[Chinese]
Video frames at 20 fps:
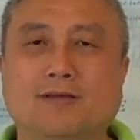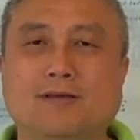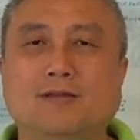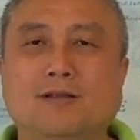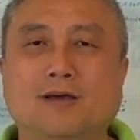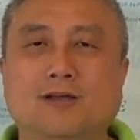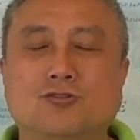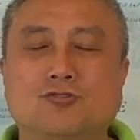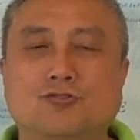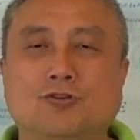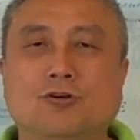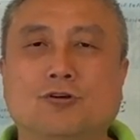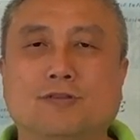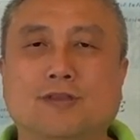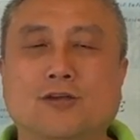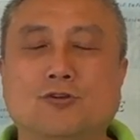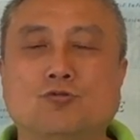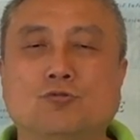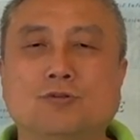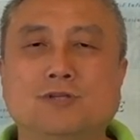那只有
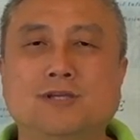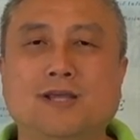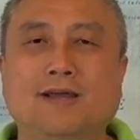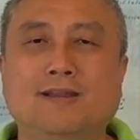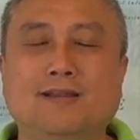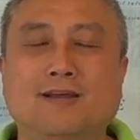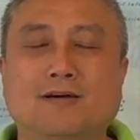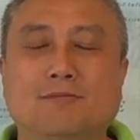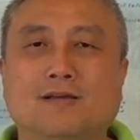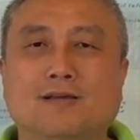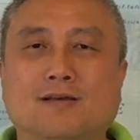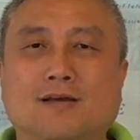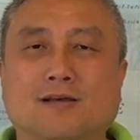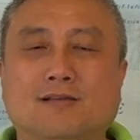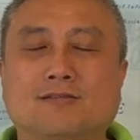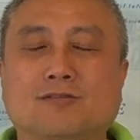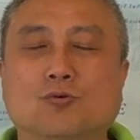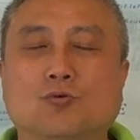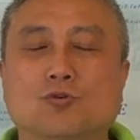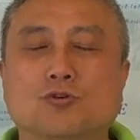在中间呢，呃，
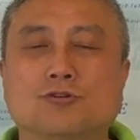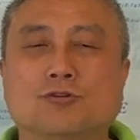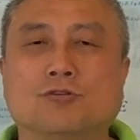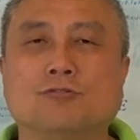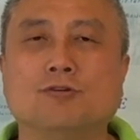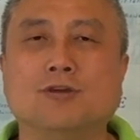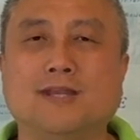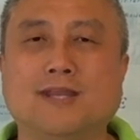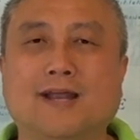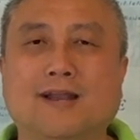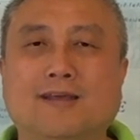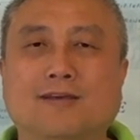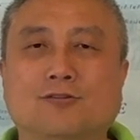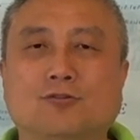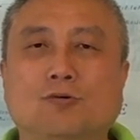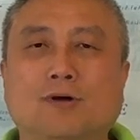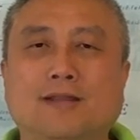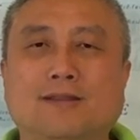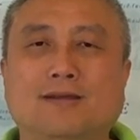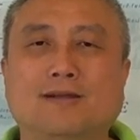四五十岁年龄
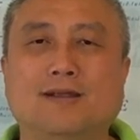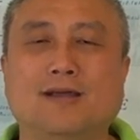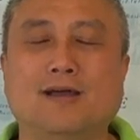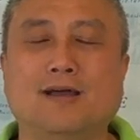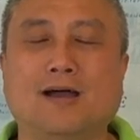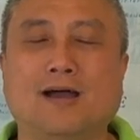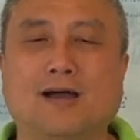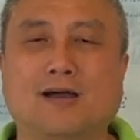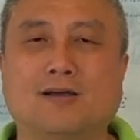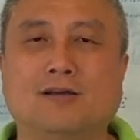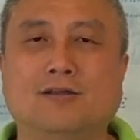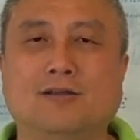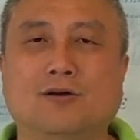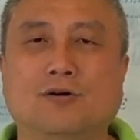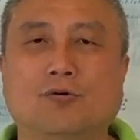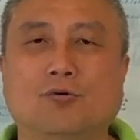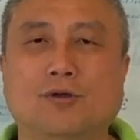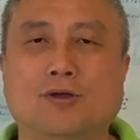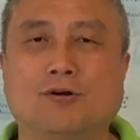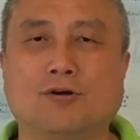段的人啊，可
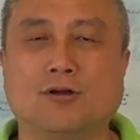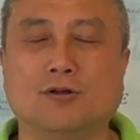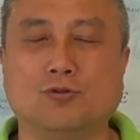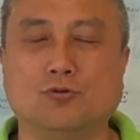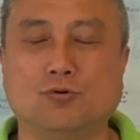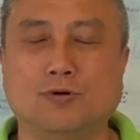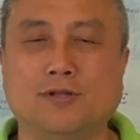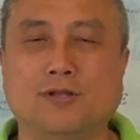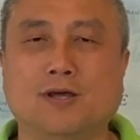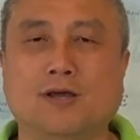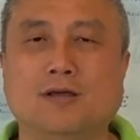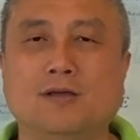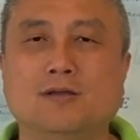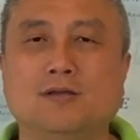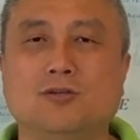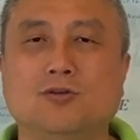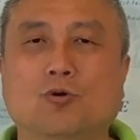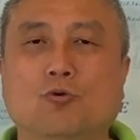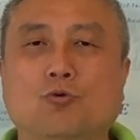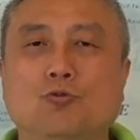能会有更多的
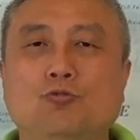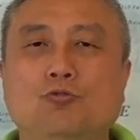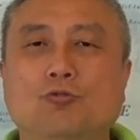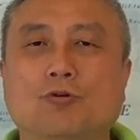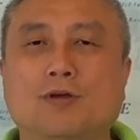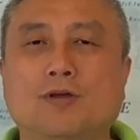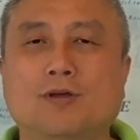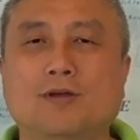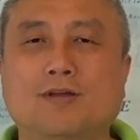犹豫。